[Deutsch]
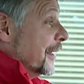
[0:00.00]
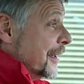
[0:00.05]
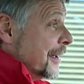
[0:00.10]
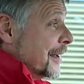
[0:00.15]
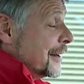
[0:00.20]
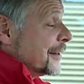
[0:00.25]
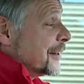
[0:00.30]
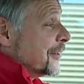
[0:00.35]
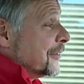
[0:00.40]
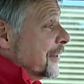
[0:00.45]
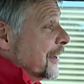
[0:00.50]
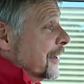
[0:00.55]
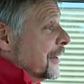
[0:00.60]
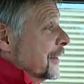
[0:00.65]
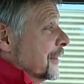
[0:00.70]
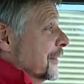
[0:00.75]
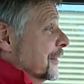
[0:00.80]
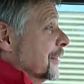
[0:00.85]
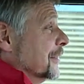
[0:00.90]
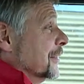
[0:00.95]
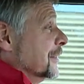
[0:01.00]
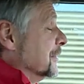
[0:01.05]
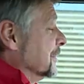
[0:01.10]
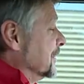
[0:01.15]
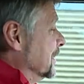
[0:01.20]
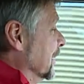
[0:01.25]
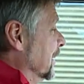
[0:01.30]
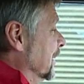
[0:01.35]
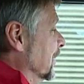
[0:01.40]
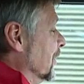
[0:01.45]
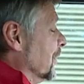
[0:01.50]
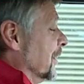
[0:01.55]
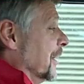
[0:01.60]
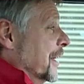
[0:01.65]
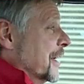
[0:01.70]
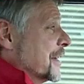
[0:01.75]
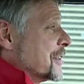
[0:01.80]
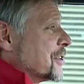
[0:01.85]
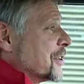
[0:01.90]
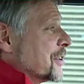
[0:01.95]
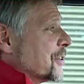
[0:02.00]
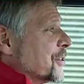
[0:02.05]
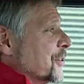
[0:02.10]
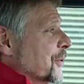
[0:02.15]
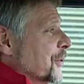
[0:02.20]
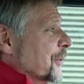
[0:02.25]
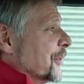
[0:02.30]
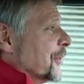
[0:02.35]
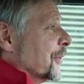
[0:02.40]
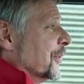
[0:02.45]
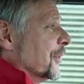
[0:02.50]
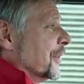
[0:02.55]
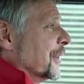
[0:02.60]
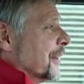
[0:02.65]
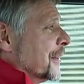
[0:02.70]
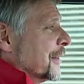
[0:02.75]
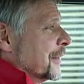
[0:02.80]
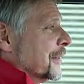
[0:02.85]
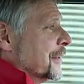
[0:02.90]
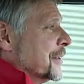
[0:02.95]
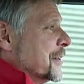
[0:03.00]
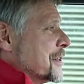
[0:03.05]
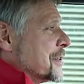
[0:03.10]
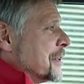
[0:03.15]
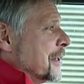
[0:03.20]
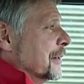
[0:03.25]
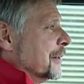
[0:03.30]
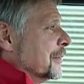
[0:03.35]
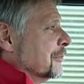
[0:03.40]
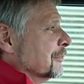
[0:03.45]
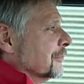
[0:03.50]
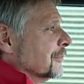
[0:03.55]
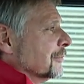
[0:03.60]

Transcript: E-LKW sicher an erster steht und der Diesel